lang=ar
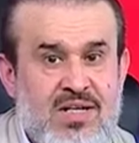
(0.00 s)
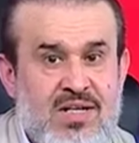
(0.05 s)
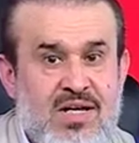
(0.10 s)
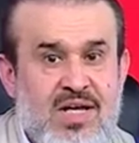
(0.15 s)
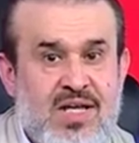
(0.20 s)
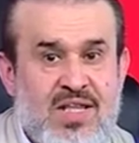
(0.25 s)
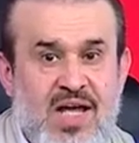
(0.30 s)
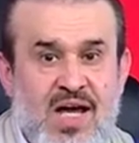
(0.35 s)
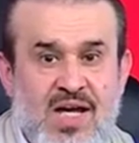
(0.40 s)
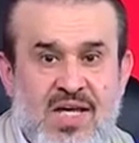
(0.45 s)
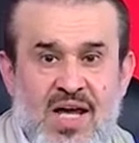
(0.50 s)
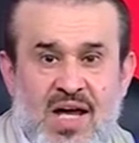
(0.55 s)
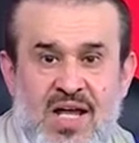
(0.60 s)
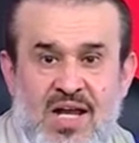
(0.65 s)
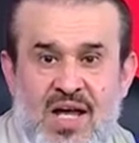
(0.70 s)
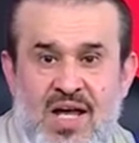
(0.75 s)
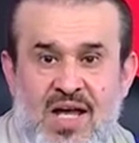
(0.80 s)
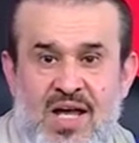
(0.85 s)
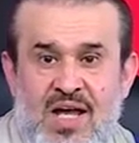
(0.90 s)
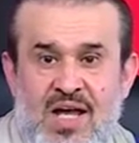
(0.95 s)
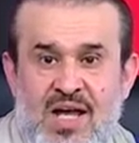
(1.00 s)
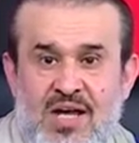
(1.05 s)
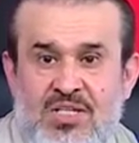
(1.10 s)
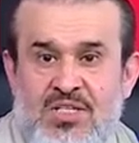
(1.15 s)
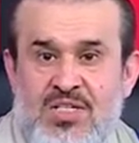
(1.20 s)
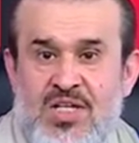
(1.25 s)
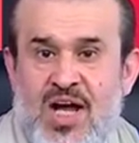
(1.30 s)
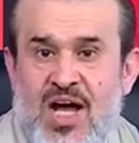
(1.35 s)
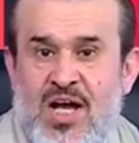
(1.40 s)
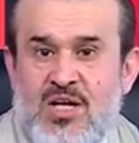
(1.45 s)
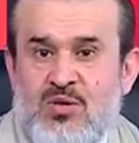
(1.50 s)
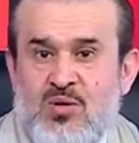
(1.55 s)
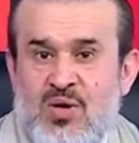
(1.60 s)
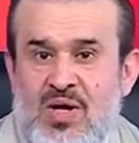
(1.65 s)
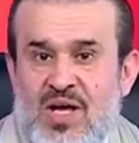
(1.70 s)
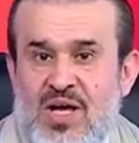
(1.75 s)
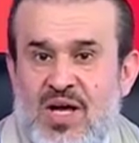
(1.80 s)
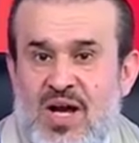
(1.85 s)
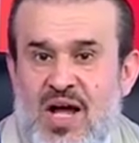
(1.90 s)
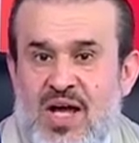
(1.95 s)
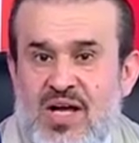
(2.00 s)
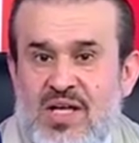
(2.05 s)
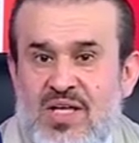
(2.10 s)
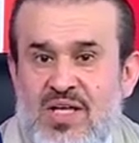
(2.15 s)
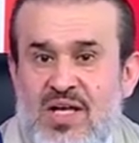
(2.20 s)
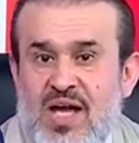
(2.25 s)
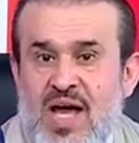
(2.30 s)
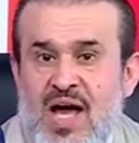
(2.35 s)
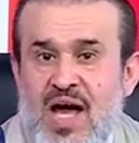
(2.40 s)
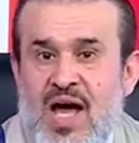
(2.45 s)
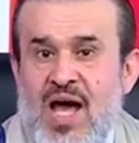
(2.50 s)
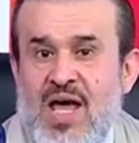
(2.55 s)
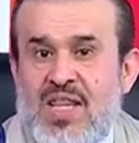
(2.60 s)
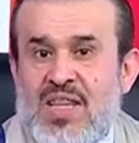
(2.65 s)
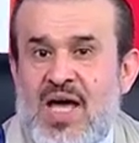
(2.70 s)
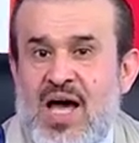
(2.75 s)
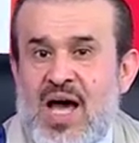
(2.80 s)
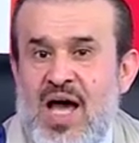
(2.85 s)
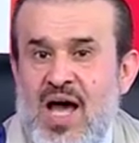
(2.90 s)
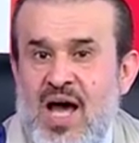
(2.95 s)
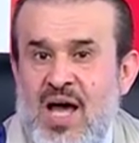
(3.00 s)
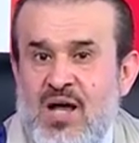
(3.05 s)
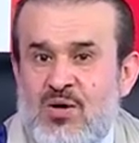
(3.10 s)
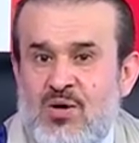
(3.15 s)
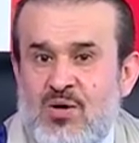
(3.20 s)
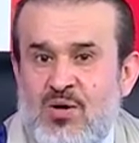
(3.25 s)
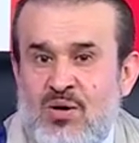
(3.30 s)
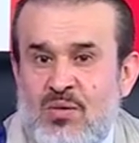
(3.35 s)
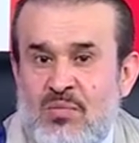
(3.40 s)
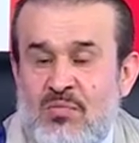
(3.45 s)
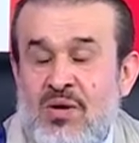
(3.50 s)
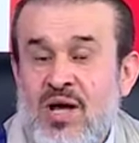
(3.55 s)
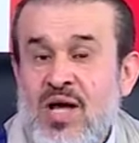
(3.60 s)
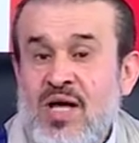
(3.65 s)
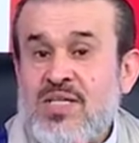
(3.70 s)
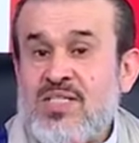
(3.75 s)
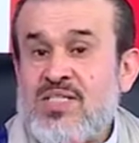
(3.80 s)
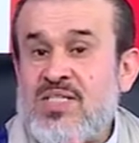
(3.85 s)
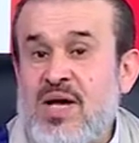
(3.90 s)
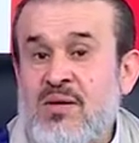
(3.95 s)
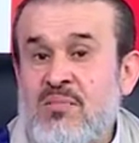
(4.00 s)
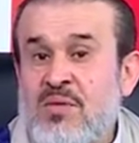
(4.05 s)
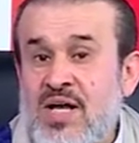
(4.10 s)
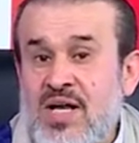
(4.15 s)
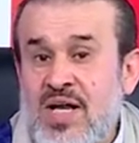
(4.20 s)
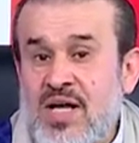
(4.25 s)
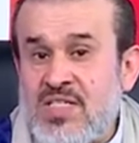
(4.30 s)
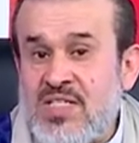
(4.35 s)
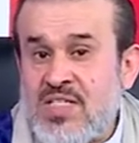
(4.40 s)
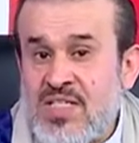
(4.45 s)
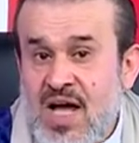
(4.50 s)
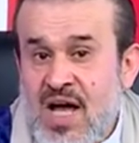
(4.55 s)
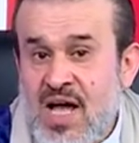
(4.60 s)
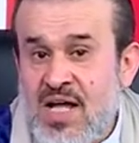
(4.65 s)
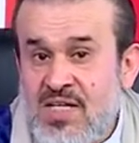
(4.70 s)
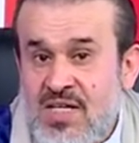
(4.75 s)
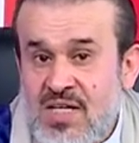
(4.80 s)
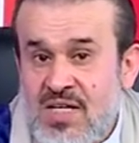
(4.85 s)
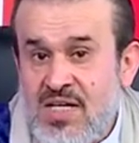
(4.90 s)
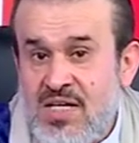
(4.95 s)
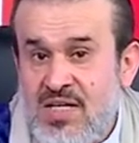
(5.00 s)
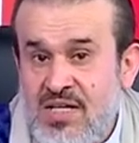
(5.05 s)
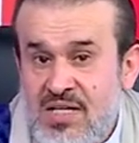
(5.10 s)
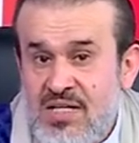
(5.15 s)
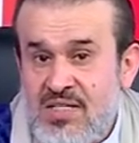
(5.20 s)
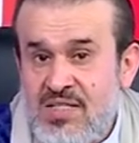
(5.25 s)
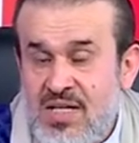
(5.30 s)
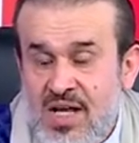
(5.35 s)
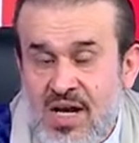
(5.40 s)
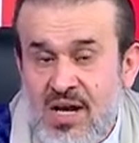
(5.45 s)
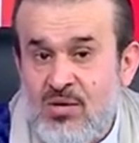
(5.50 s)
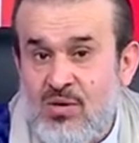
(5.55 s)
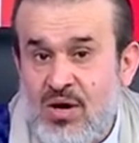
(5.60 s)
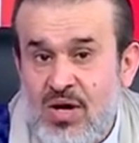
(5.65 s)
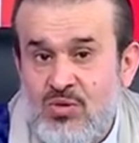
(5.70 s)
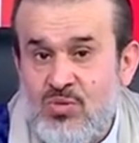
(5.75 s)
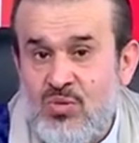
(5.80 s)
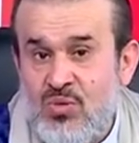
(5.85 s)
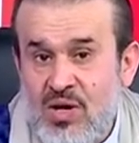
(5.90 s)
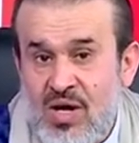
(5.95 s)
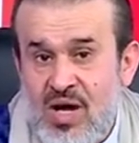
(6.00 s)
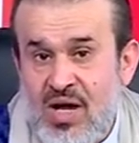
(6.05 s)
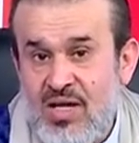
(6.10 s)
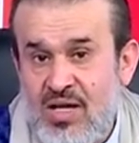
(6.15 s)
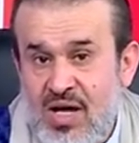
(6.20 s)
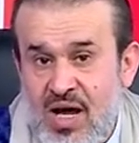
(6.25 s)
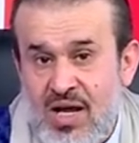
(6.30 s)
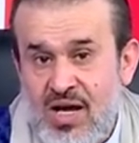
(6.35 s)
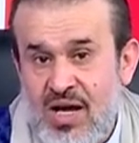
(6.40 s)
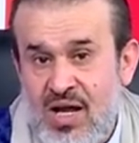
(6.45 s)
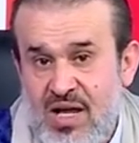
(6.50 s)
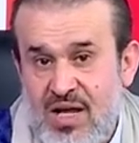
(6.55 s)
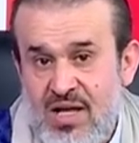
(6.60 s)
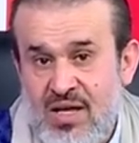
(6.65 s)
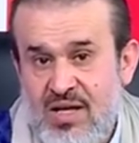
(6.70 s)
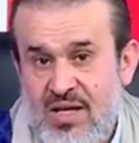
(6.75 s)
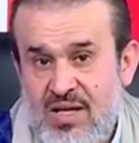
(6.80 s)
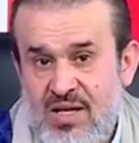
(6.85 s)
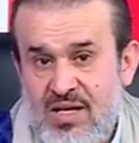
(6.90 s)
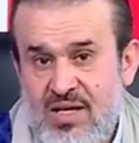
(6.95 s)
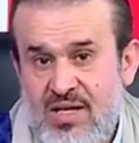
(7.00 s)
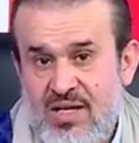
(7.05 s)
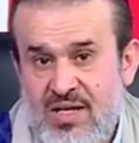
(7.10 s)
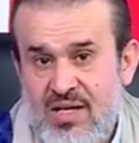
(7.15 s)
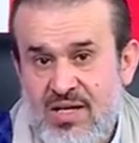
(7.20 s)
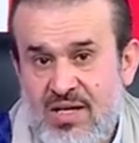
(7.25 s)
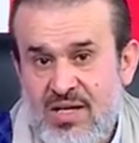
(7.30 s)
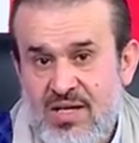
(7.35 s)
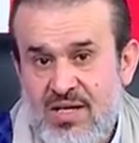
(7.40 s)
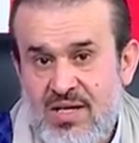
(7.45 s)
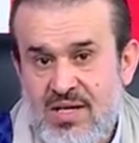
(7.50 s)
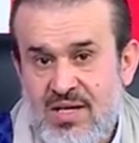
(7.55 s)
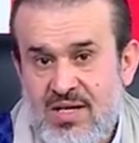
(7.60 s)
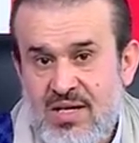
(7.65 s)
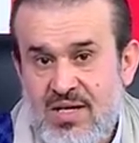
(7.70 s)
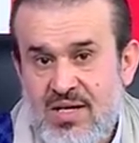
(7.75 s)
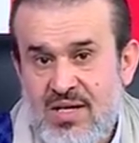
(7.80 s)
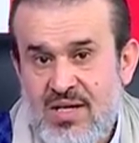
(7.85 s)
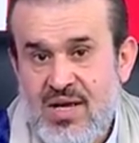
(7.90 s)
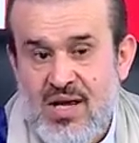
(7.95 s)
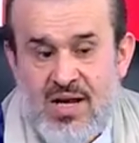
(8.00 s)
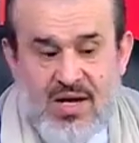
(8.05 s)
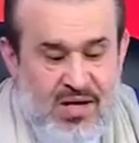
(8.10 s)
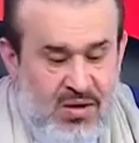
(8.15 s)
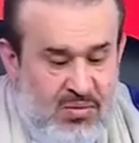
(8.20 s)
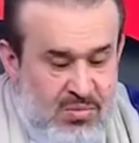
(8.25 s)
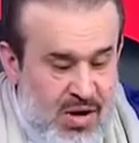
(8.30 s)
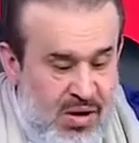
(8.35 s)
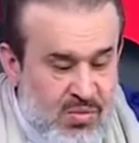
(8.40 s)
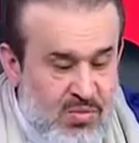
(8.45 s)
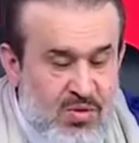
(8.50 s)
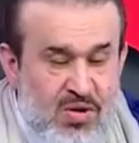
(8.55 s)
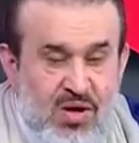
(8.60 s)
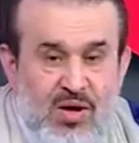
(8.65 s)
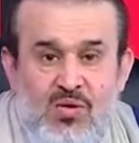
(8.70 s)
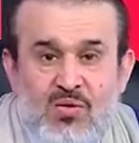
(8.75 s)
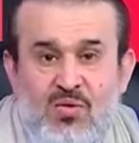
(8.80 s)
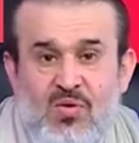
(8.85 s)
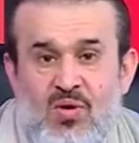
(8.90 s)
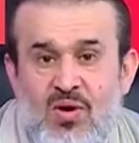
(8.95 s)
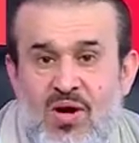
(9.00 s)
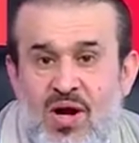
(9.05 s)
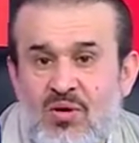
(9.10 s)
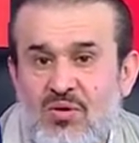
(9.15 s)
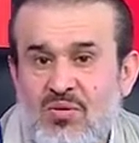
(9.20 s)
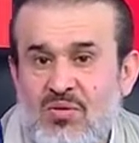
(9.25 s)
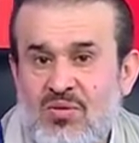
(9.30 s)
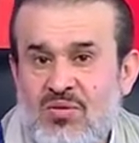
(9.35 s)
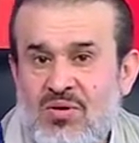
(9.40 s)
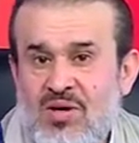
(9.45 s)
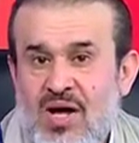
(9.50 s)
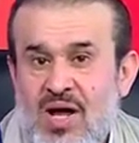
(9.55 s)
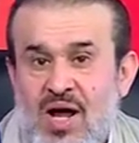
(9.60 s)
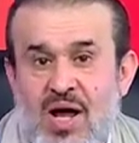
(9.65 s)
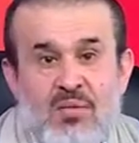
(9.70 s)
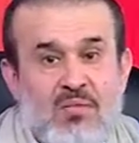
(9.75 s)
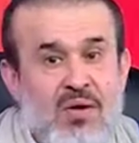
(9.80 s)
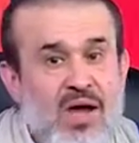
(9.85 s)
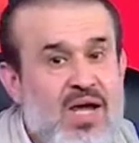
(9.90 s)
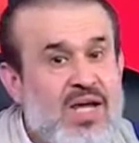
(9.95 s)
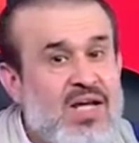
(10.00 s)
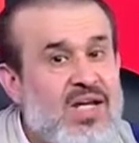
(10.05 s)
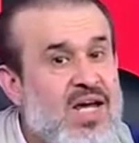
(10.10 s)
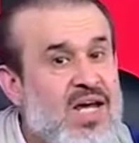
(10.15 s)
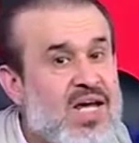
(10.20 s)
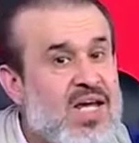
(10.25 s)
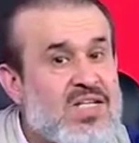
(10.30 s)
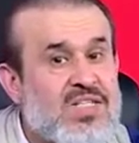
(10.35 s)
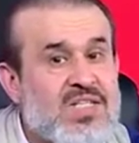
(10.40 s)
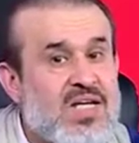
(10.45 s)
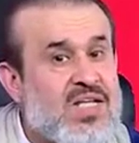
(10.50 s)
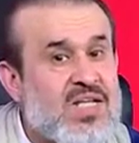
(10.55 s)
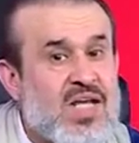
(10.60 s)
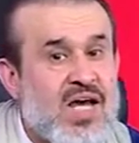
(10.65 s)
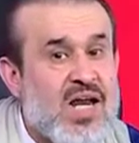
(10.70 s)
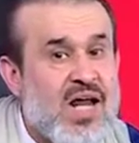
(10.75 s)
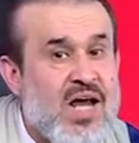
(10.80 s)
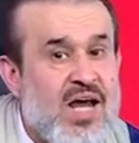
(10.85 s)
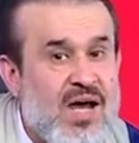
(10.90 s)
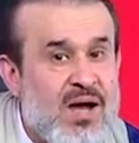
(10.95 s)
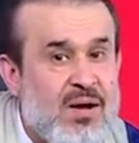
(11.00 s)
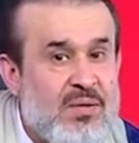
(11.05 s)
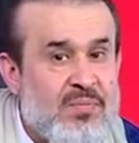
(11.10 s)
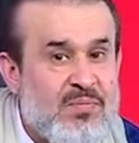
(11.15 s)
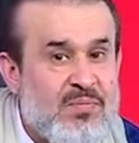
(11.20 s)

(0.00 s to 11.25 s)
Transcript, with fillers: إذا كان شيعة العراق هذا حالهم زمن الصادق صلوات الله عليه الإمام يقول له أما إنك سترى